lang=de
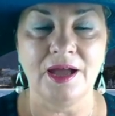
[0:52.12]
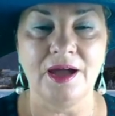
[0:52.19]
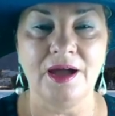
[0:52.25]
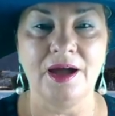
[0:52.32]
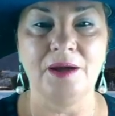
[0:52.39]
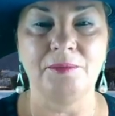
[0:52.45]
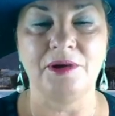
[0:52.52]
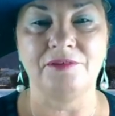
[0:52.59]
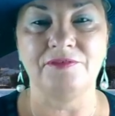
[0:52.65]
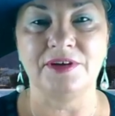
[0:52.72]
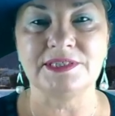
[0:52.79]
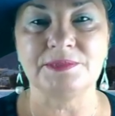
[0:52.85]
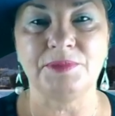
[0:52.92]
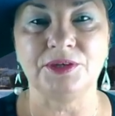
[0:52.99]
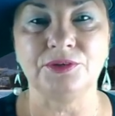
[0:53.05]
Aber
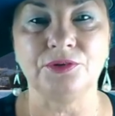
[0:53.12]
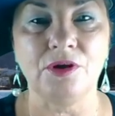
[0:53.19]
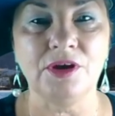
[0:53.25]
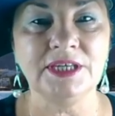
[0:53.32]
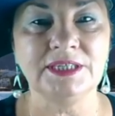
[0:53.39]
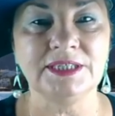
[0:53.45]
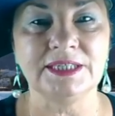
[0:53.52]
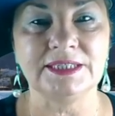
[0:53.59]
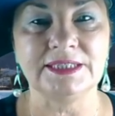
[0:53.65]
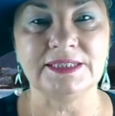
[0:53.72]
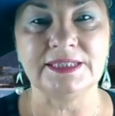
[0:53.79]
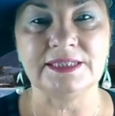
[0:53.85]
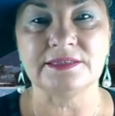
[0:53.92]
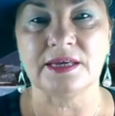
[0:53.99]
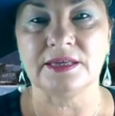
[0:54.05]
was
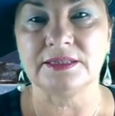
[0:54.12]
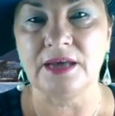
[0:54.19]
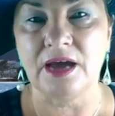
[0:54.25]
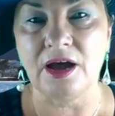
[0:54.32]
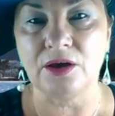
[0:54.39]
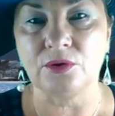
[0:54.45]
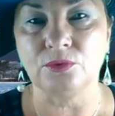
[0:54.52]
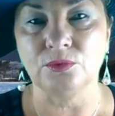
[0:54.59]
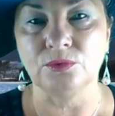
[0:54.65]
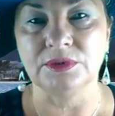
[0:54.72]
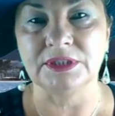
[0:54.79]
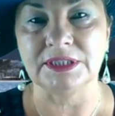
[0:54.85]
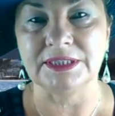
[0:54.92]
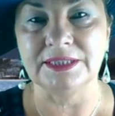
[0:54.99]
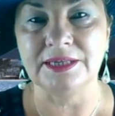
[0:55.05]
bedeutet dieser Tag
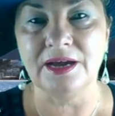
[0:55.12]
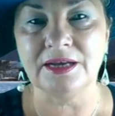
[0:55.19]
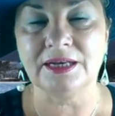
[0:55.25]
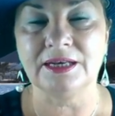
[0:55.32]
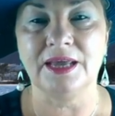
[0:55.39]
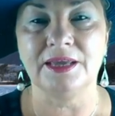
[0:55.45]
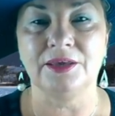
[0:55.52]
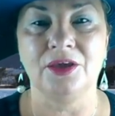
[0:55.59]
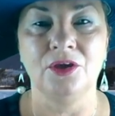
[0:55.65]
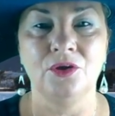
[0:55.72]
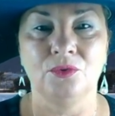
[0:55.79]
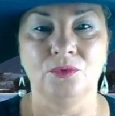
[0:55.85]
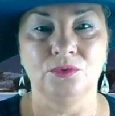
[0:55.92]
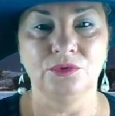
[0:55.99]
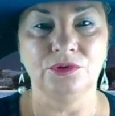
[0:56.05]
und Nachtgleich
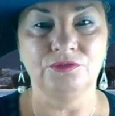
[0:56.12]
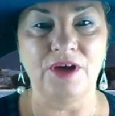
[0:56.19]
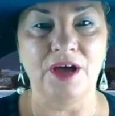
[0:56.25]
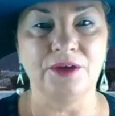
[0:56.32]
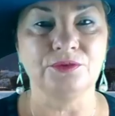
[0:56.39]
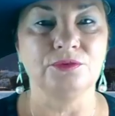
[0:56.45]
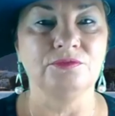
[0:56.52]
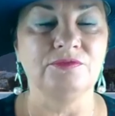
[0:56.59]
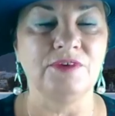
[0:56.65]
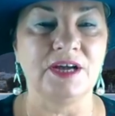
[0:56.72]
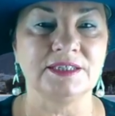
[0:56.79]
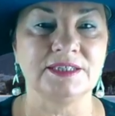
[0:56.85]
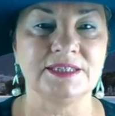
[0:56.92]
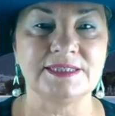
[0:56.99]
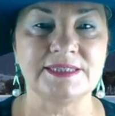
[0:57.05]
und warum
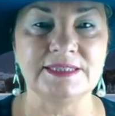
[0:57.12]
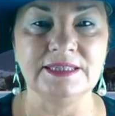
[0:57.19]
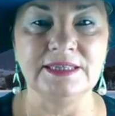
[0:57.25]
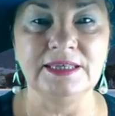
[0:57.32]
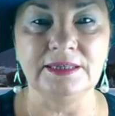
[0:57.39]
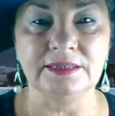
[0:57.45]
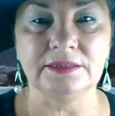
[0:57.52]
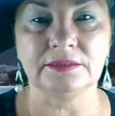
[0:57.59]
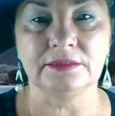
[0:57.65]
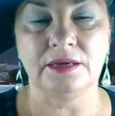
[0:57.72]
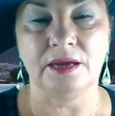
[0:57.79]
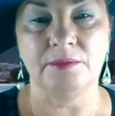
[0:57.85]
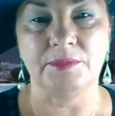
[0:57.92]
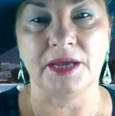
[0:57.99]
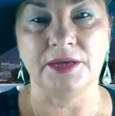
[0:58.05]
war das nicht
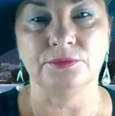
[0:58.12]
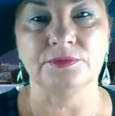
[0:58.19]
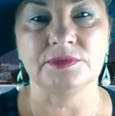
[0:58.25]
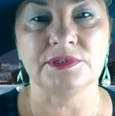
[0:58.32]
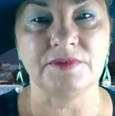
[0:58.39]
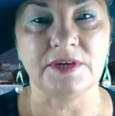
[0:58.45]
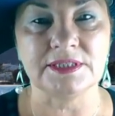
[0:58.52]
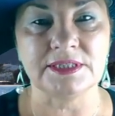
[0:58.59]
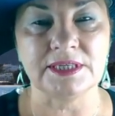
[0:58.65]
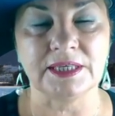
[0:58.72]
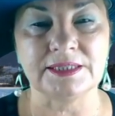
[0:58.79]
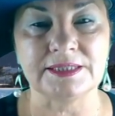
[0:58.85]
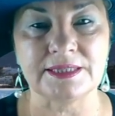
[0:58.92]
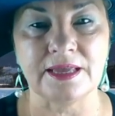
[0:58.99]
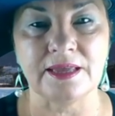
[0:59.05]
am 21.
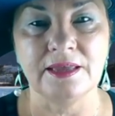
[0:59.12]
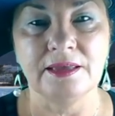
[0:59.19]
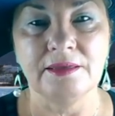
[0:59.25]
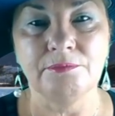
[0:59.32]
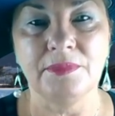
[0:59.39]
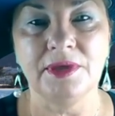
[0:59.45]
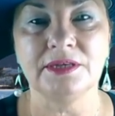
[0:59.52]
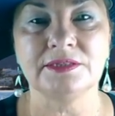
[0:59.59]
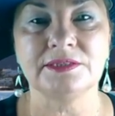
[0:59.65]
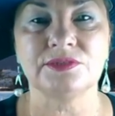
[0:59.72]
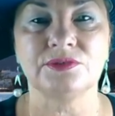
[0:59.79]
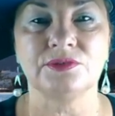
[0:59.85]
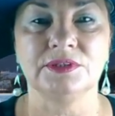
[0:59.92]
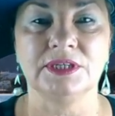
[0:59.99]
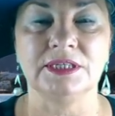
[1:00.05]

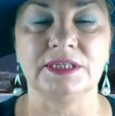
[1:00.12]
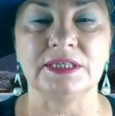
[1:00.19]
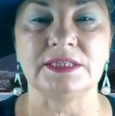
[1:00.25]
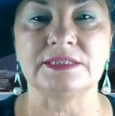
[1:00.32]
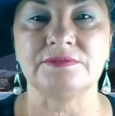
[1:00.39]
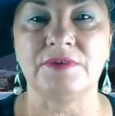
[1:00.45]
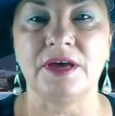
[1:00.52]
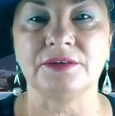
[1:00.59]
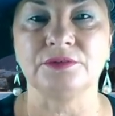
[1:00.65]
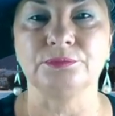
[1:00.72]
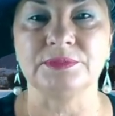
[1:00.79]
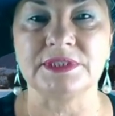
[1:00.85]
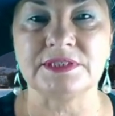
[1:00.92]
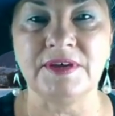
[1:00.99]
März, sondern das war am